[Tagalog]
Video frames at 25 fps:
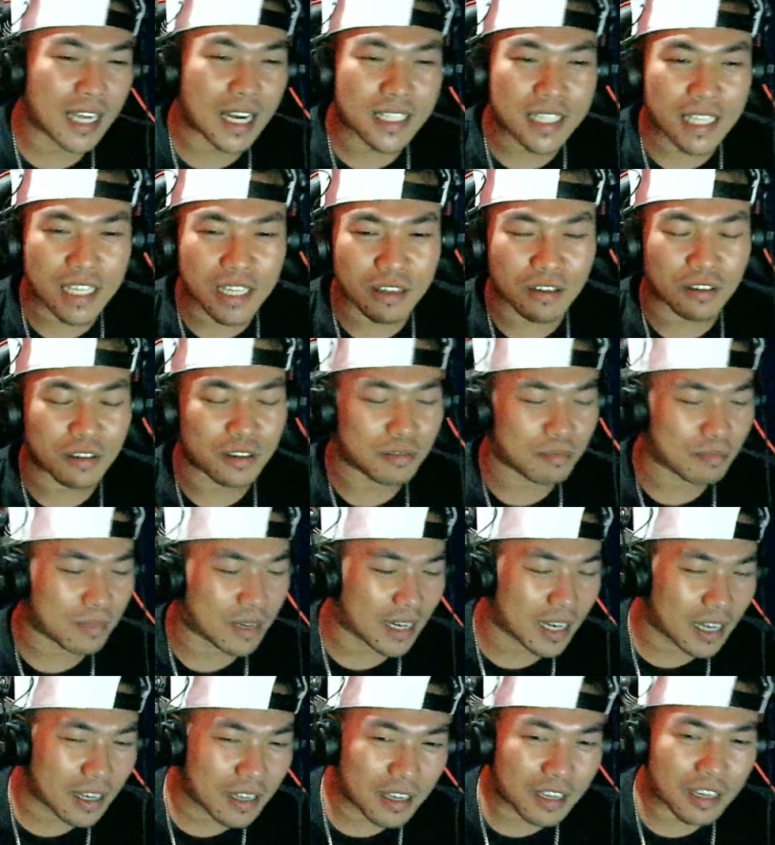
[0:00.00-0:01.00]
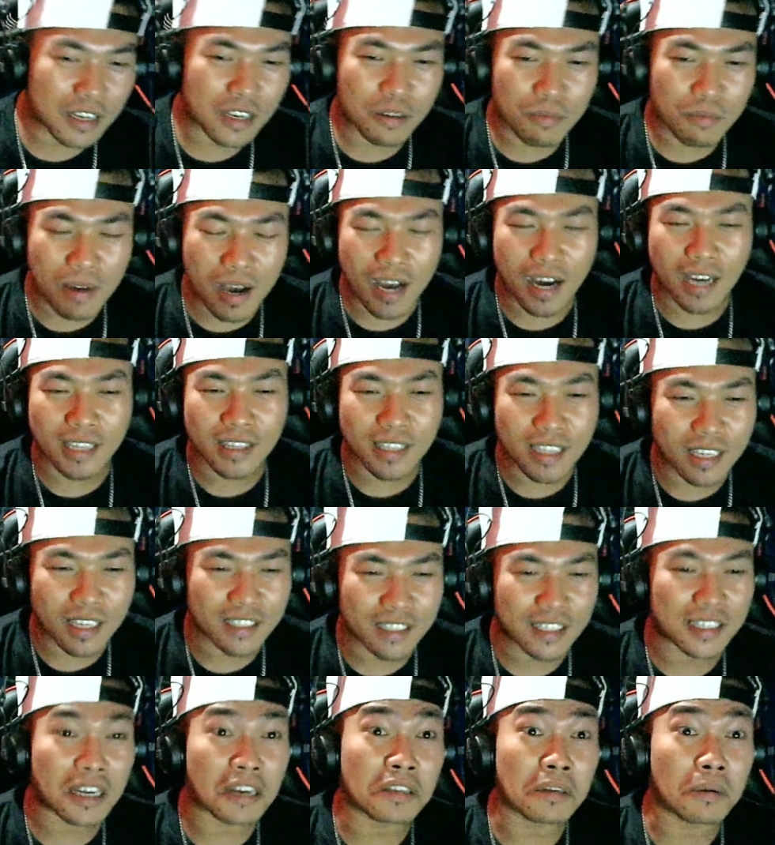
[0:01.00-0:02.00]
sa'yo, umangat-angat
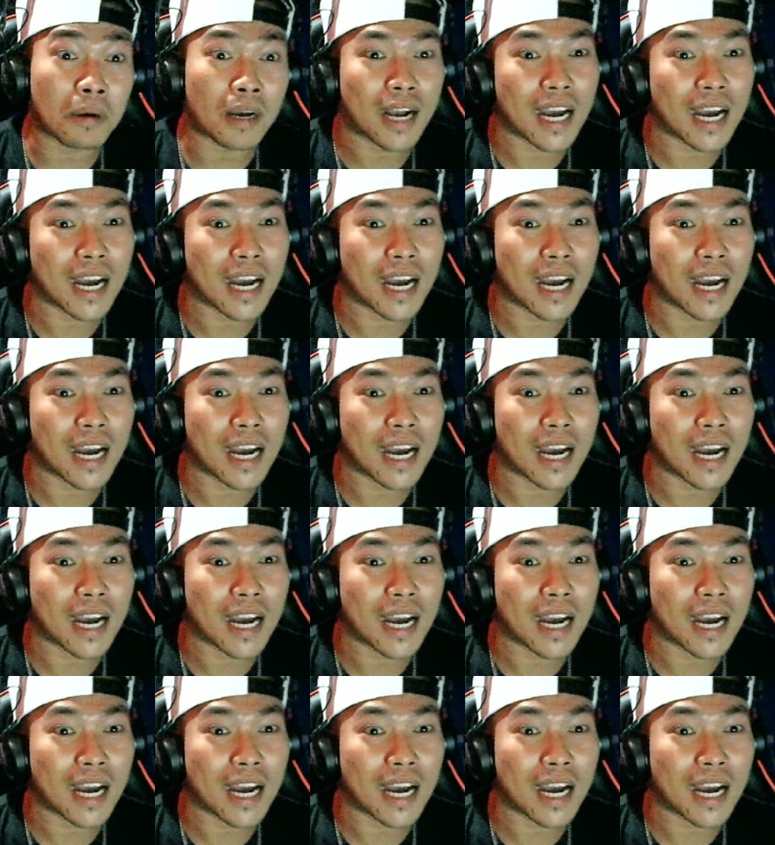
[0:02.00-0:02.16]
ka na, di ba?